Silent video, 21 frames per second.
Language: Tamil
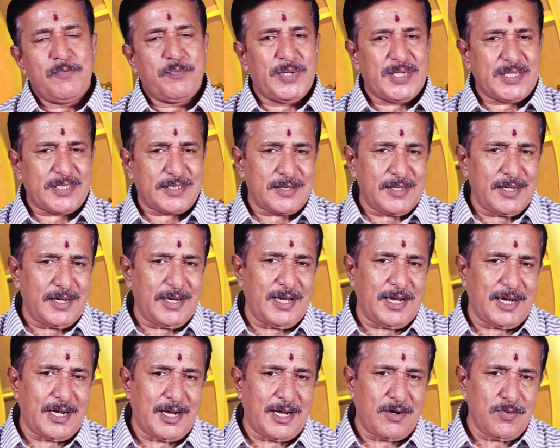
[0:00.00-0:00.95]

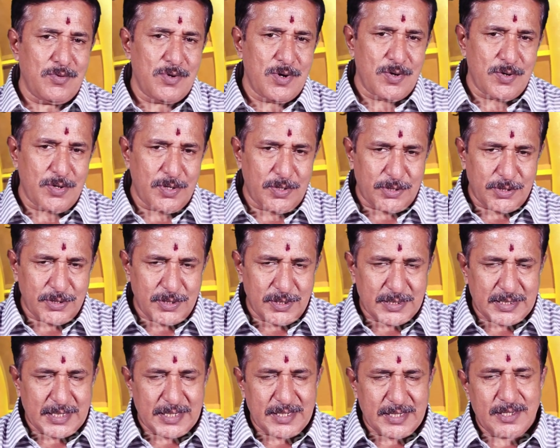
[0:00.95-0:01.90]
பர்சனலாக அவங்கவுங்க வந்து
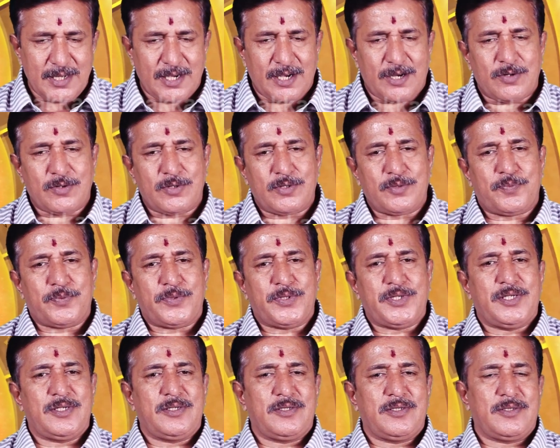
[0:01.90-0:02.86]
தனியாக அவங்க
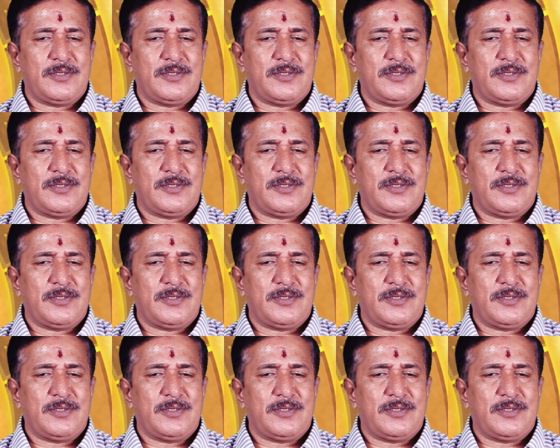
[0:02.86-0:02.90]
போய்